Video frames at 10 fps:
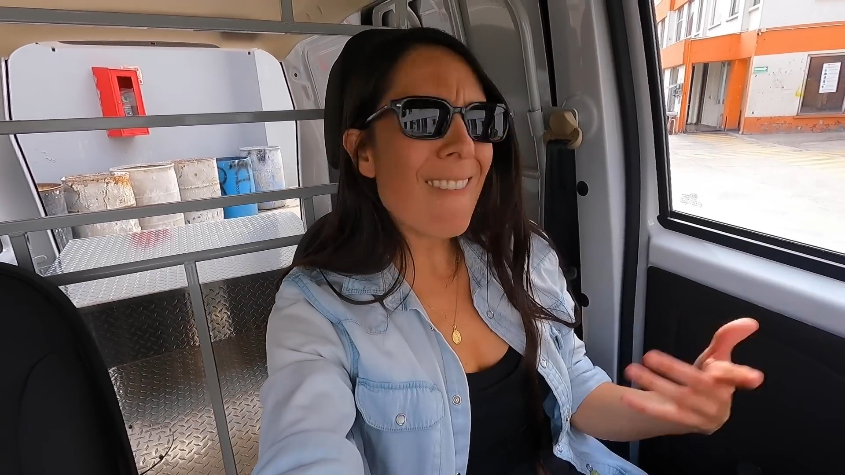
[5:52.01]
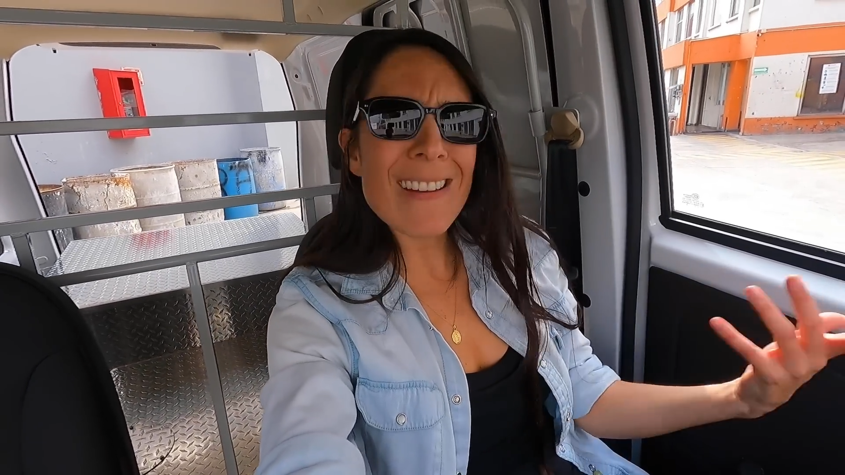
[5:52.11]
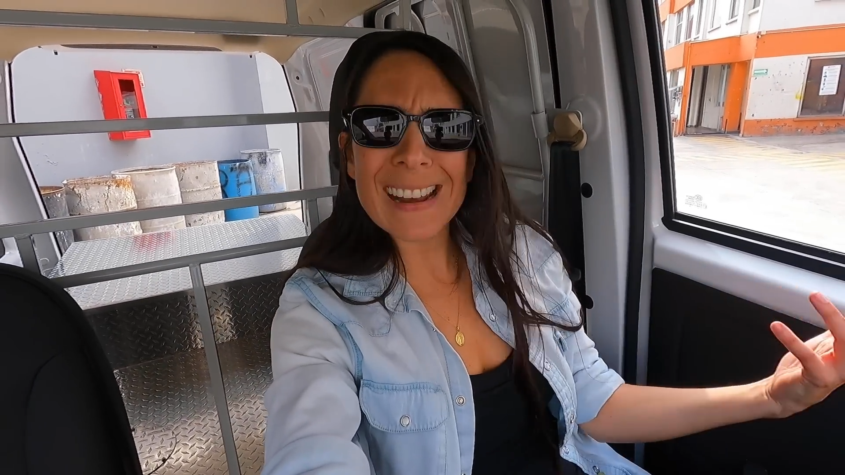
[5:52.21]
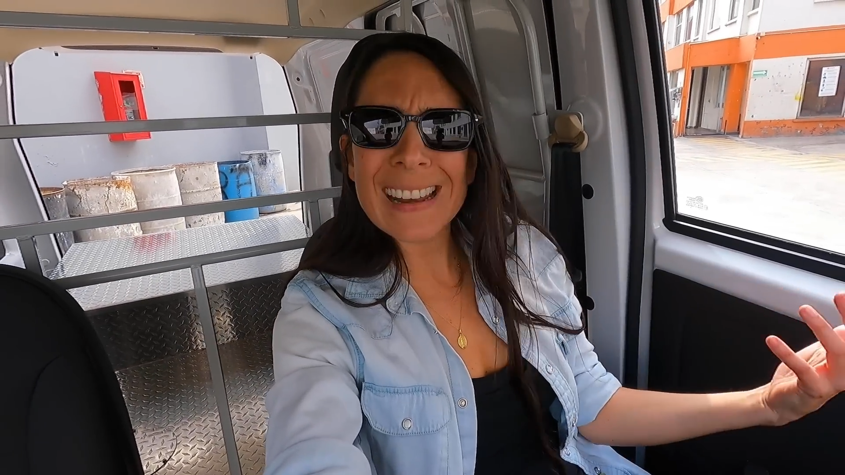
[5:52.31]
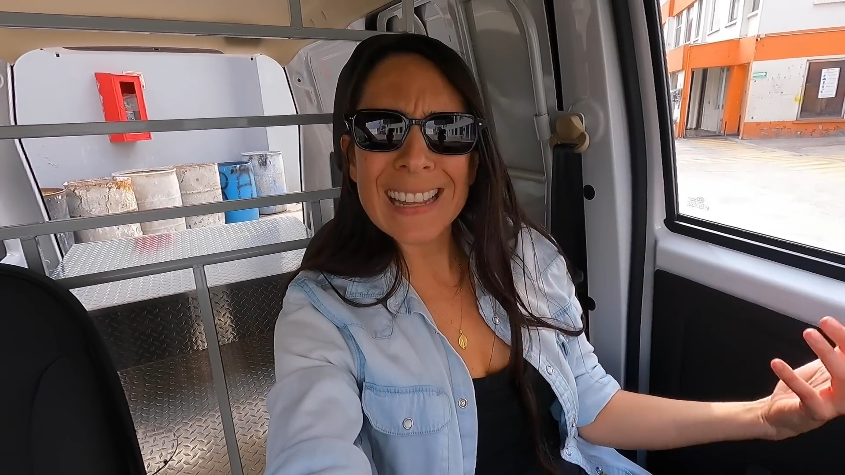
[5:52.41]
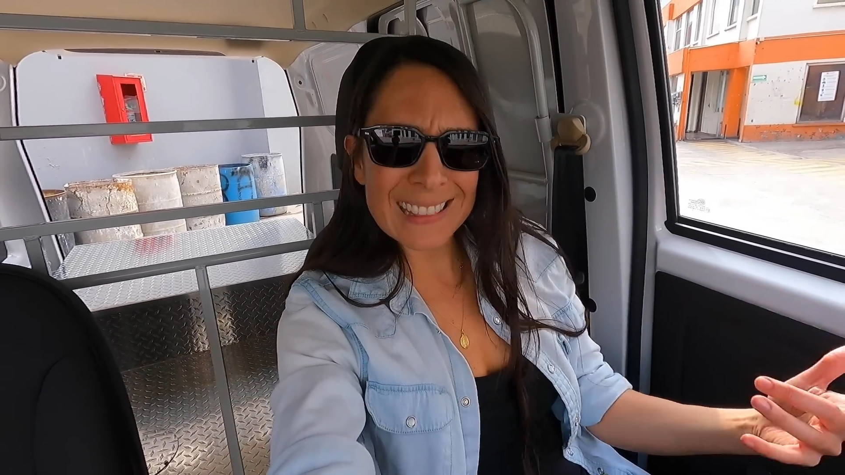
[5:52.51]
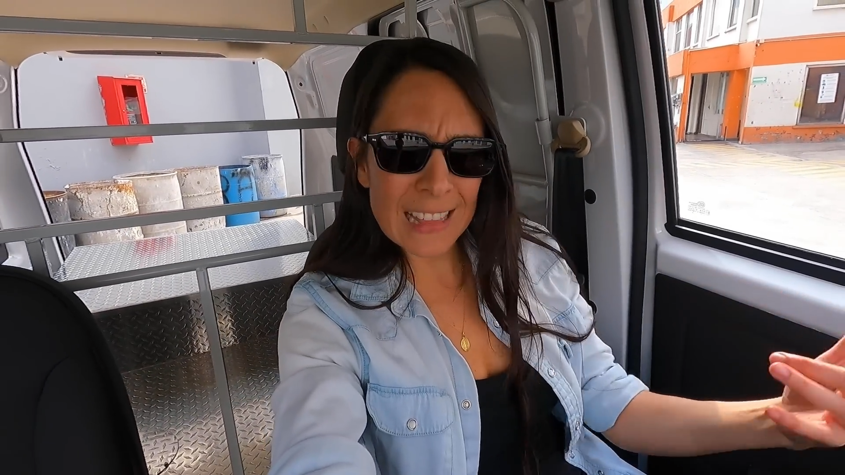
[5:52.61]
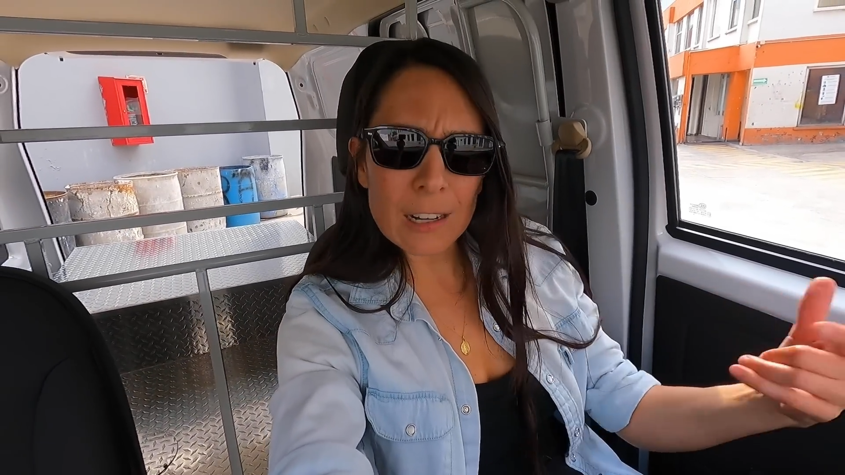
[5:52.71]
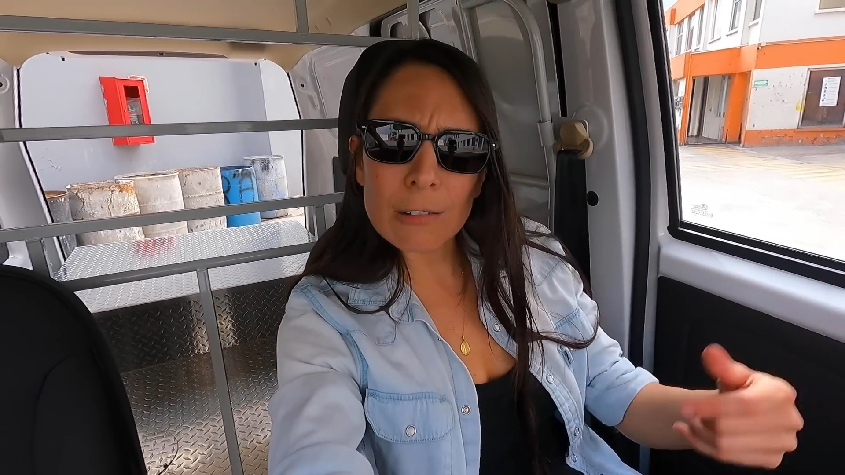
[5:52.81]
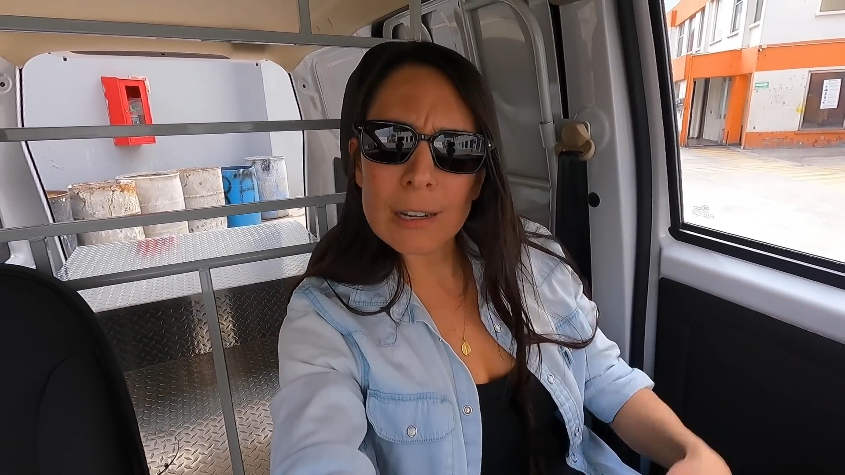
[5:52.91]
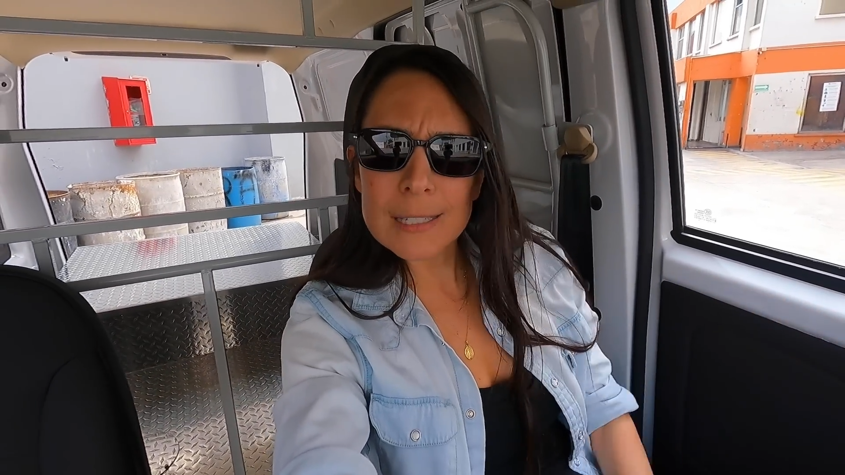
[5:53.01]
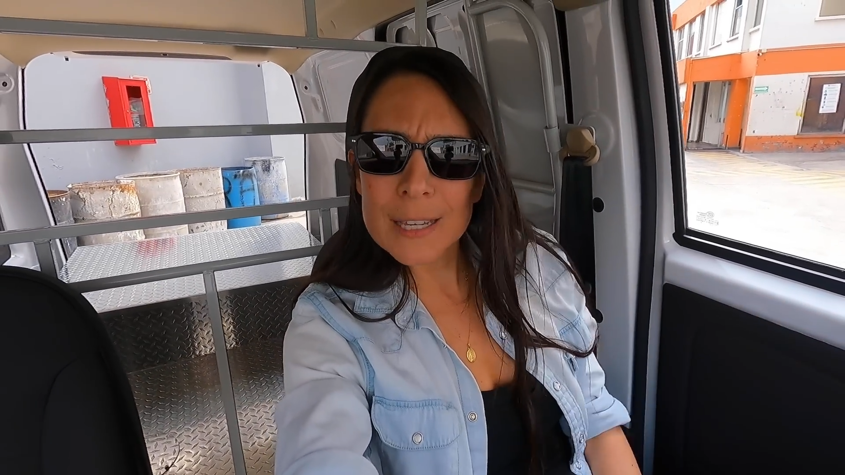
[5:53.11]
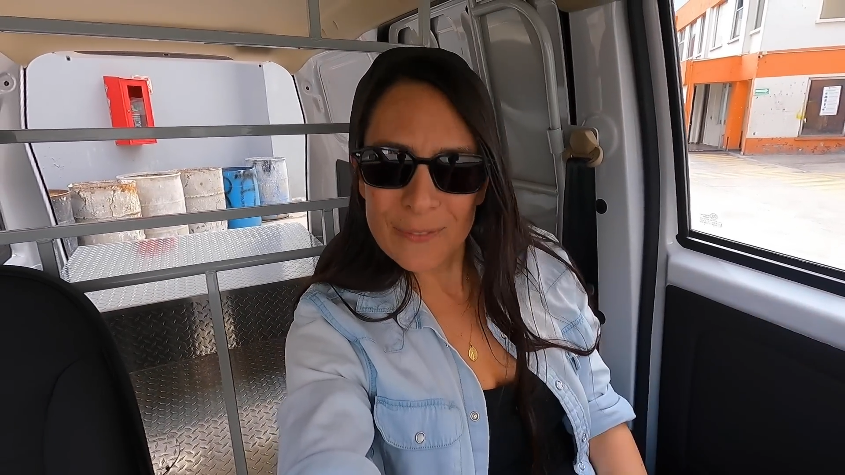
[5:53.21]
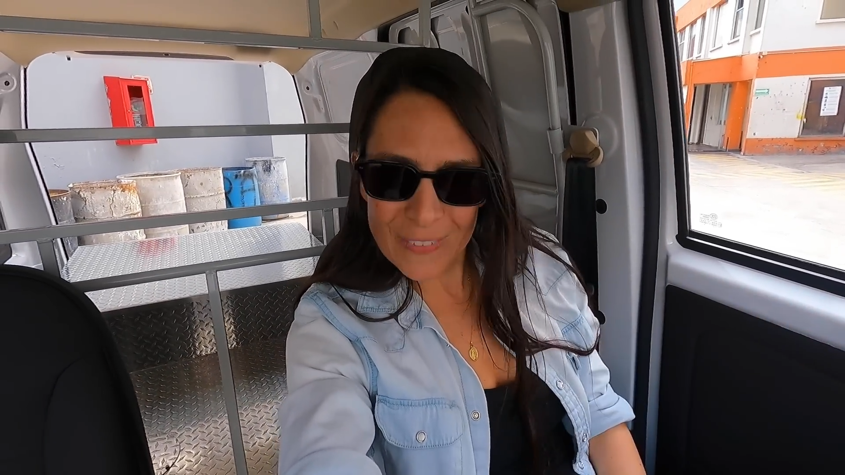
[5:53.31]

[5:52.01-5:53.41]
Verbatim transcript: A ver qué tal lo hace.